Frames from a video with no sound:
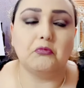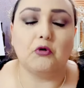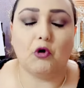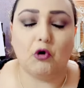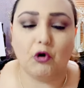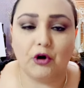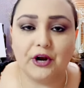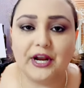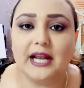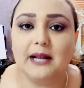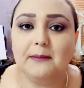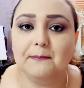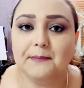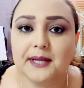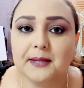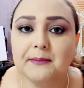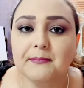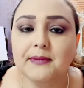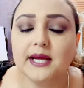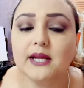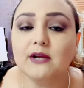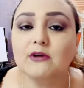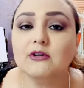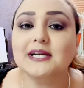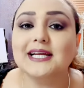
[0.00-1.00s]
con el
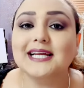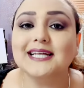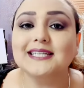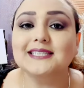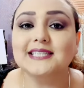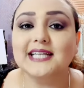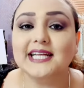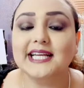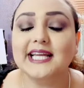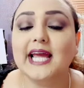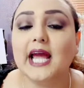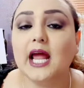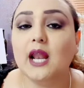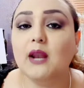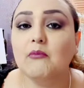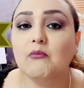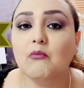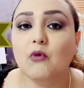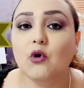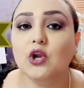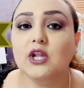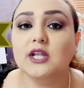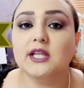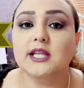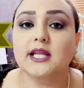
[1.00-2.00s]
primero que sería el
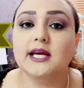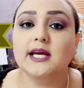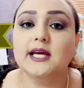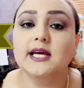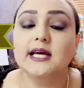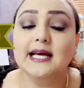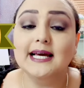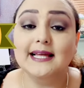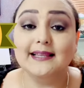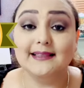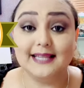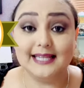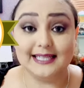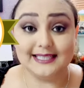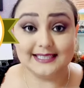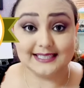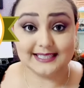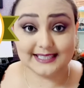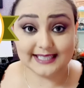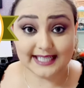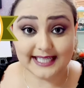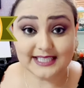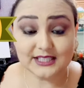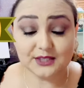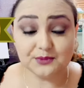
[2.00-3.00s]
molde de
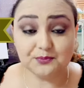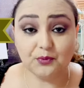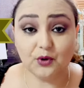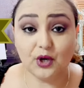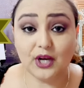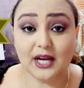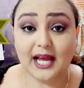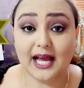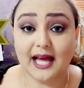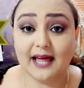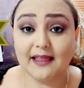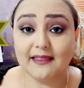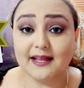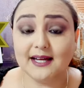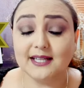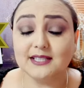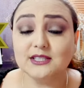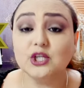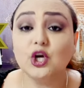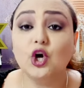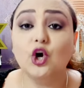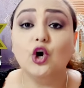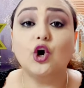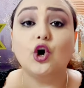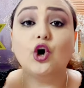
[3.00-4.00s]
6
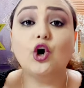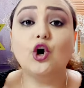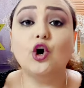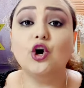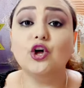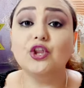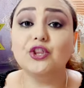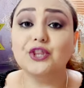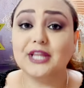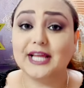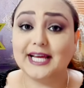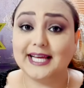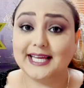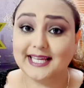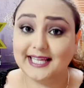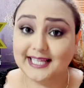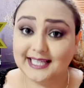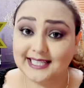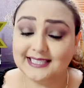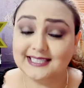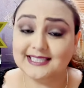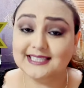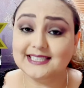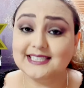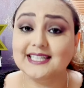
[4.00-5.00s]
pulgadas o de
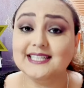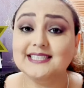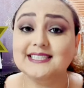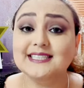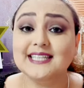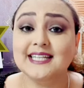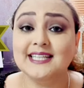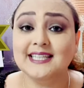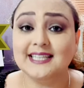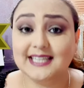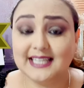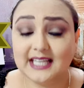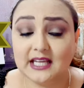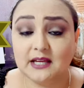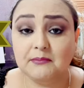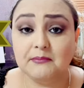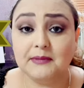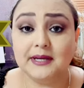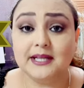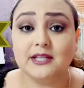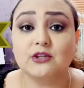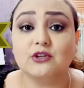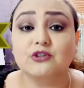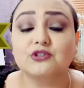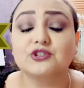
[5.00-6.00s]
15
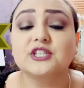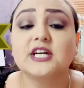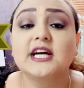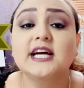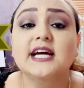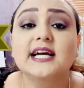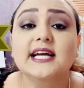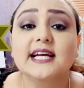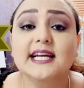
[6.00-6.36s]
centímetros.